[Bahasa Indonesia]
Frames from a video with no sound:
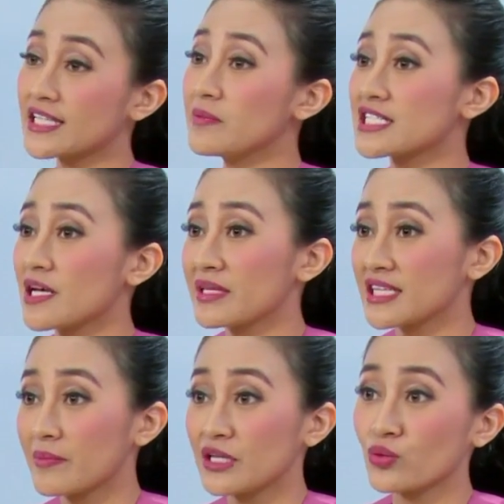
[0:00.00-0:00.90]
kita bisa
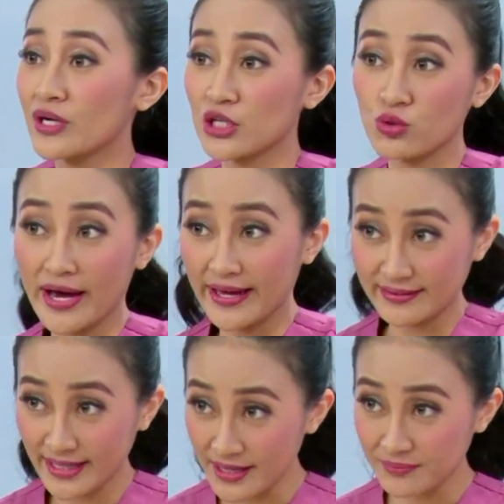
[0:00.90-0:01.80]
minta bantuan ketua
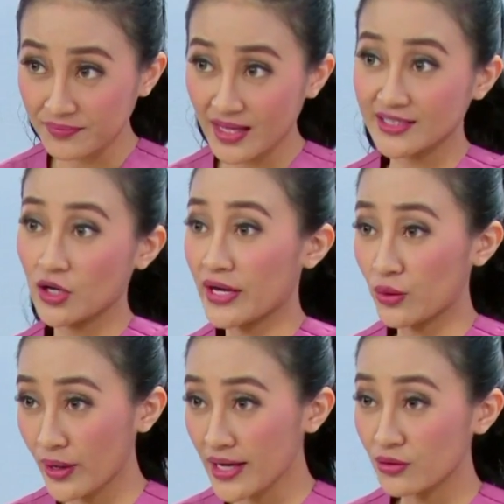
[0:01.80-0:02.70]
RT atau
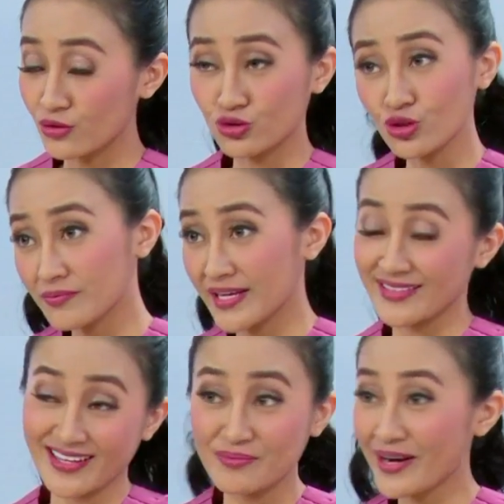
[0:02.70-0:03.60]
RW untuk
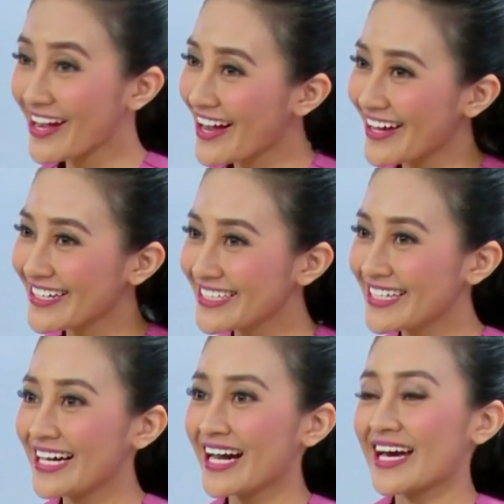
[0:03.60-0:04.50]
mengingatkan mereka
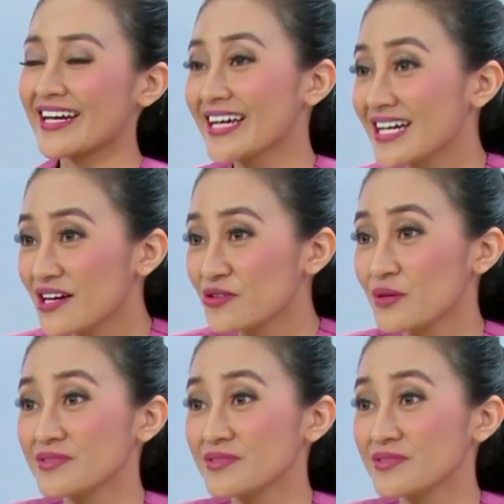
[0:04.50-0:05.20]
karena udah